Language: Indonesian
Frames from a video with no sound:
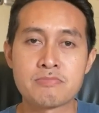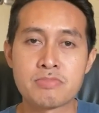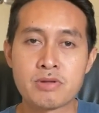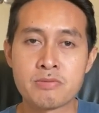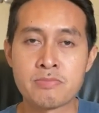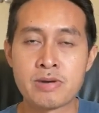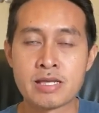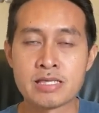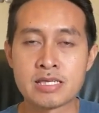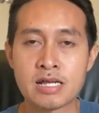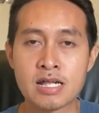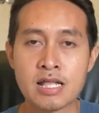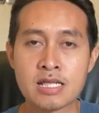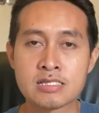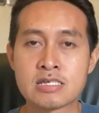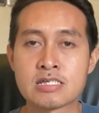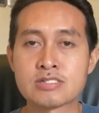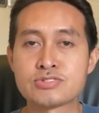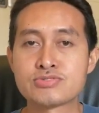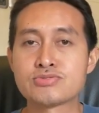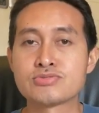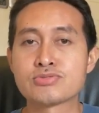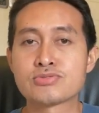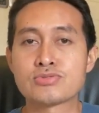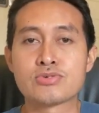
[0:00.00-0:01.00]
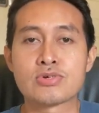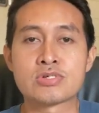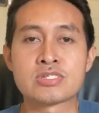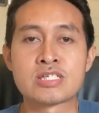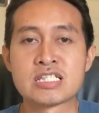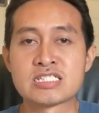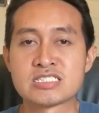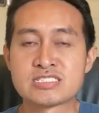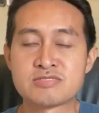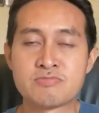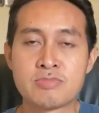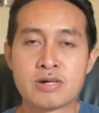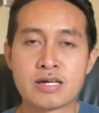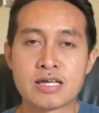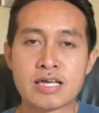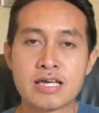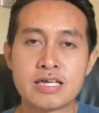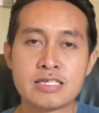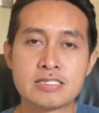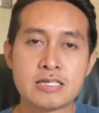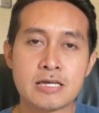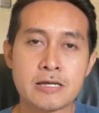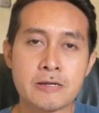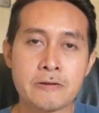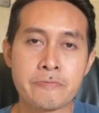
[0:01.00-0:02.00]
perbanyak rasa syukur dan
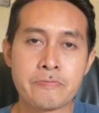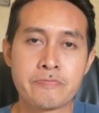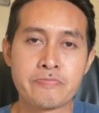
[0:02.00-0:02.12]
sebagainya.